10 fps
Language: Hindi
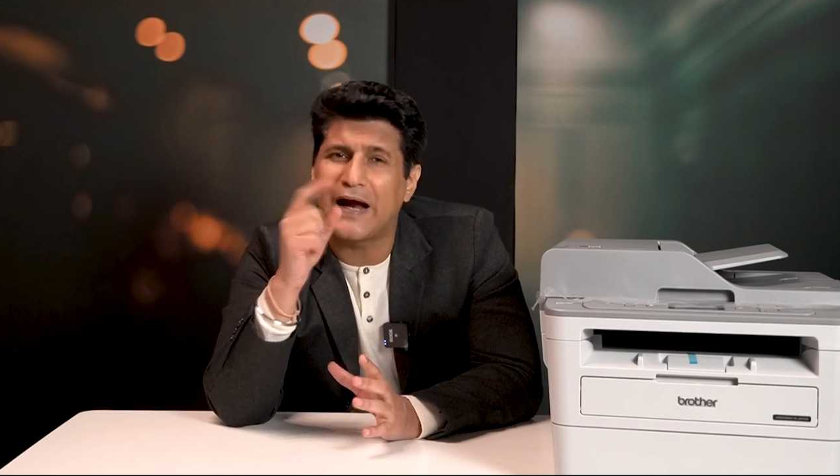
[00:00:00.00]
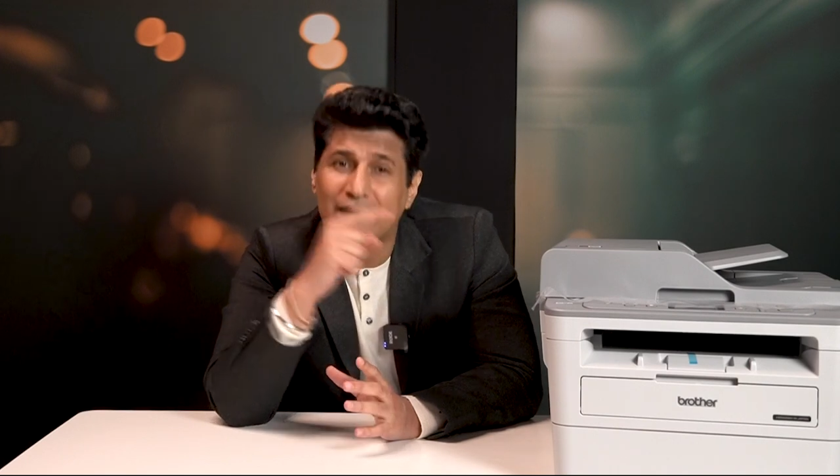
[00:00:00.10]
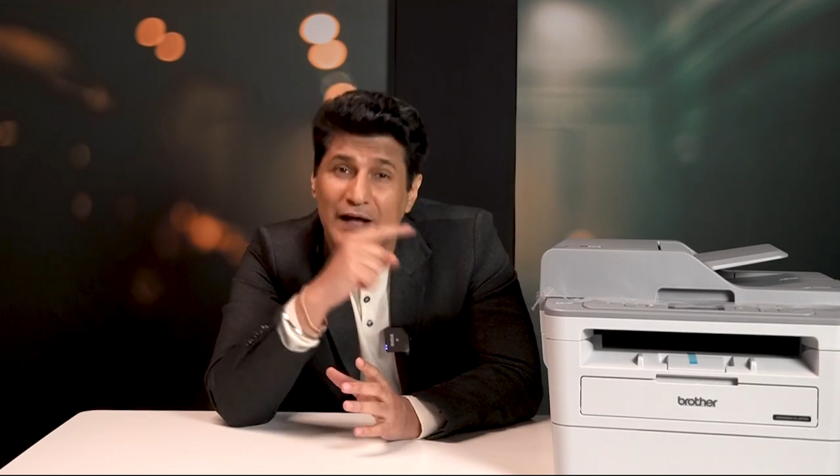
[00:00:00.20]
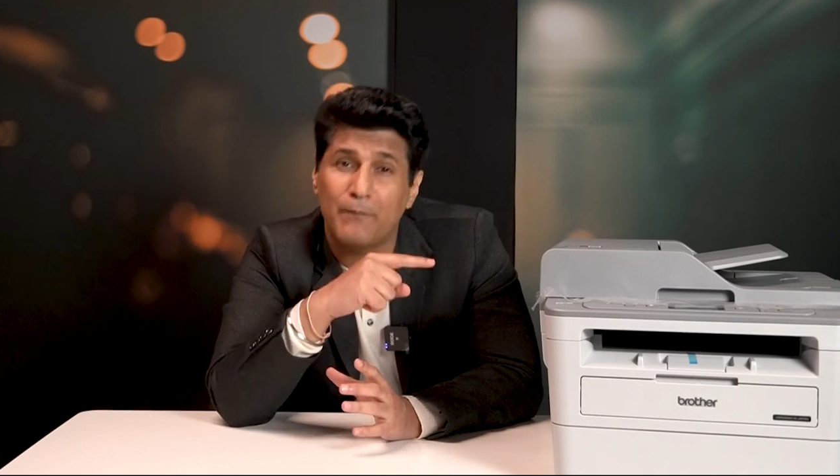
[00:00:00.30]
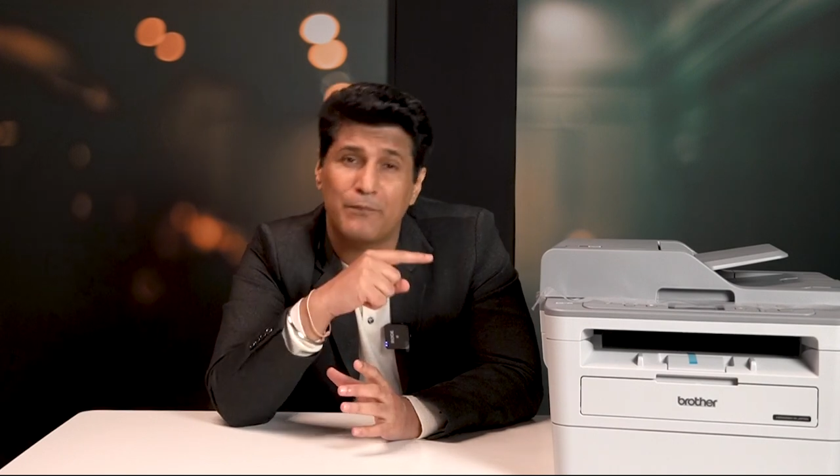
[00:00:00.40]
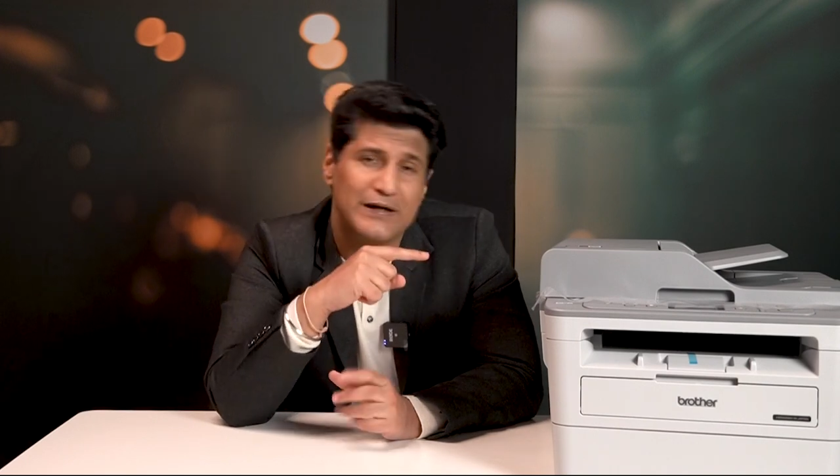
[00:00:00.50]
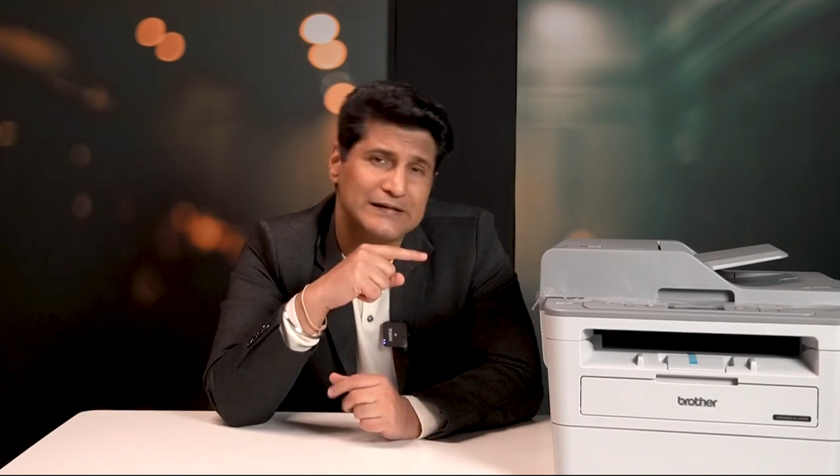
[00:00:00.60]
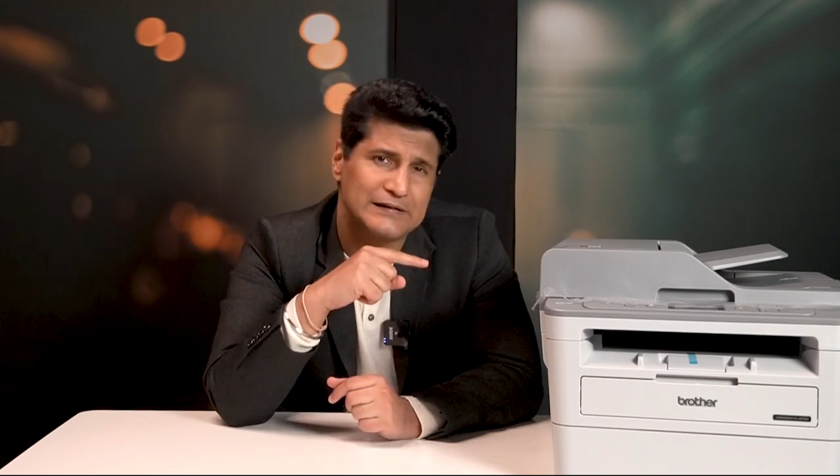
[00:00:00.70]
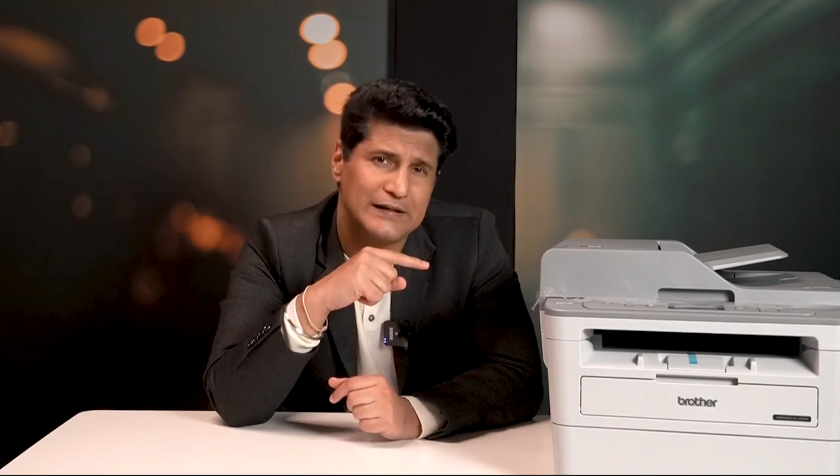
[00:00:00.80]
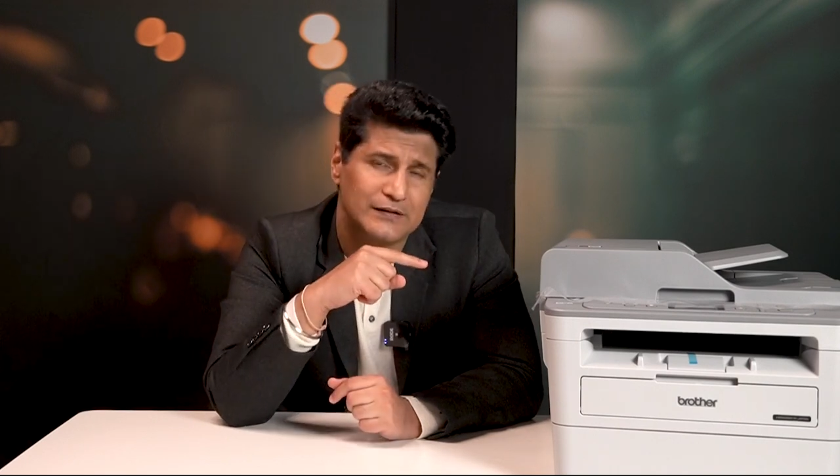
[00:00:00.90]
एट अ
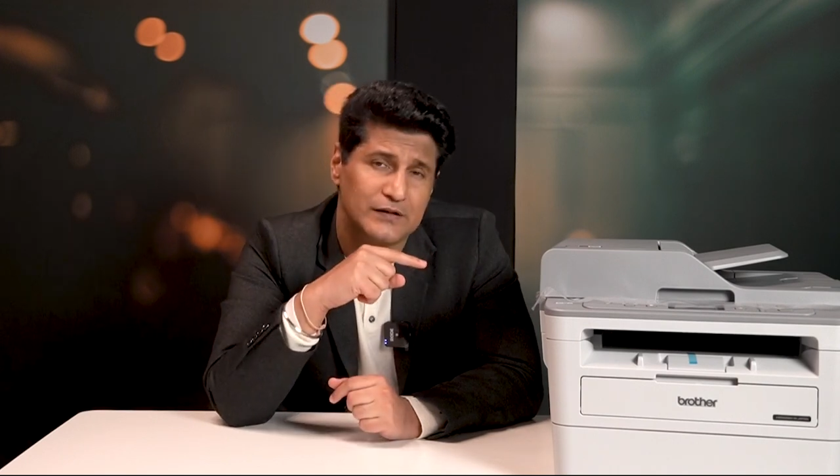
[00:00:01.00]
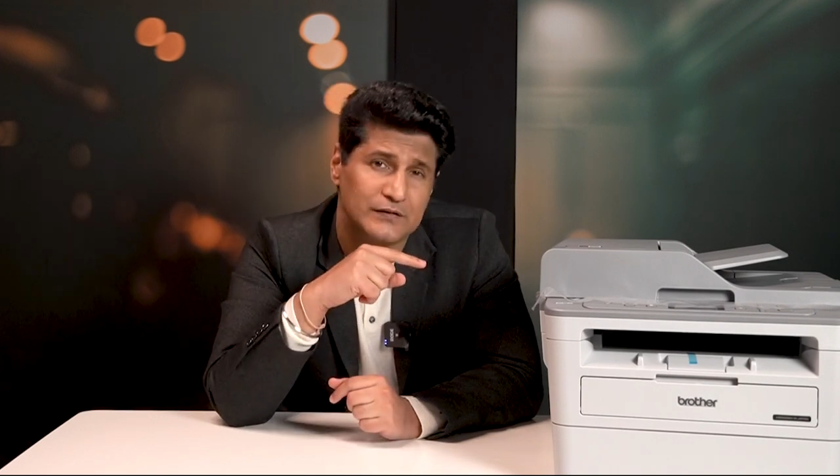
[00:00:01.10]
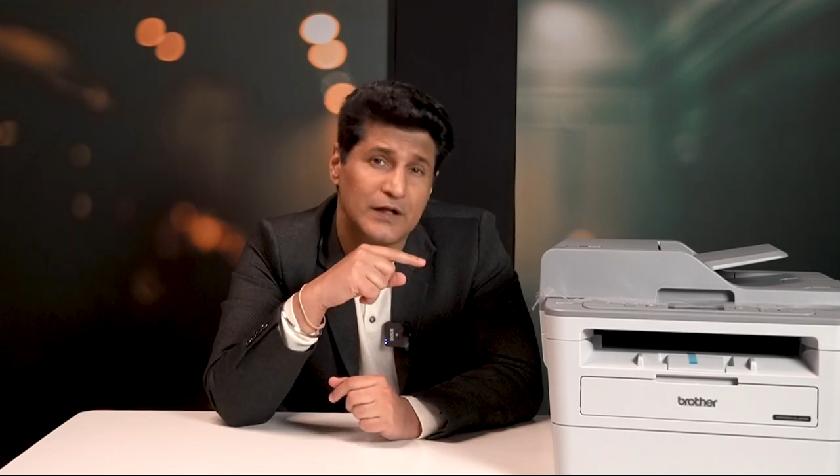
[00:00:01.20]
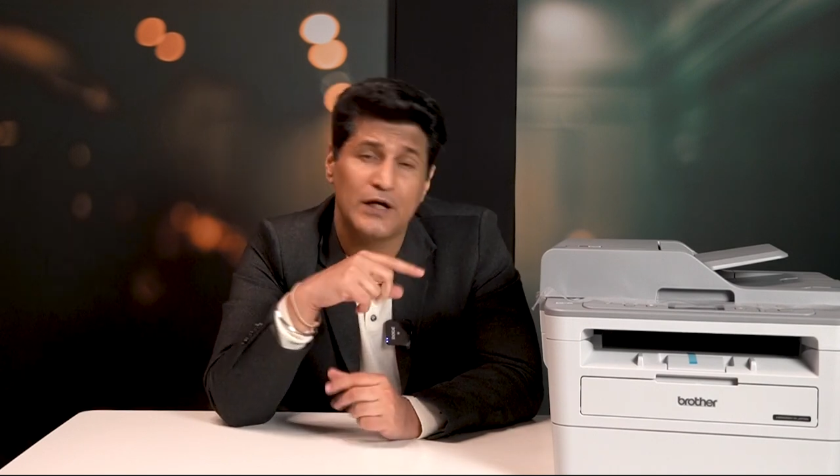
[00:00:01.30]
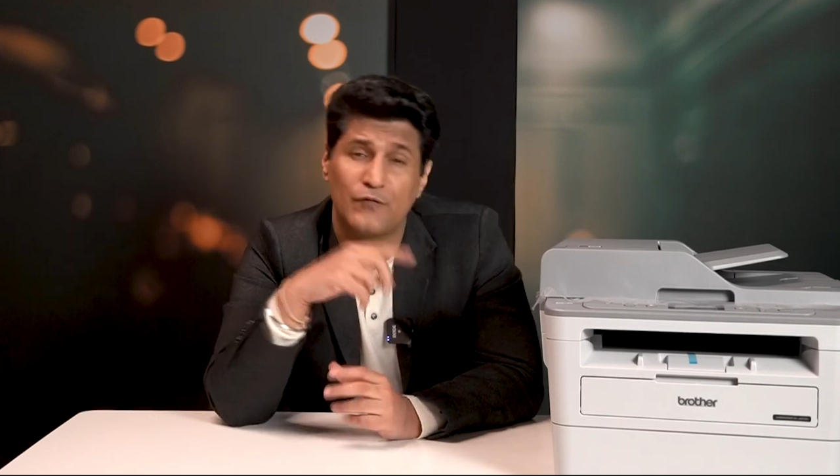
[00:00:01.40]
प्राइस लाइक दिस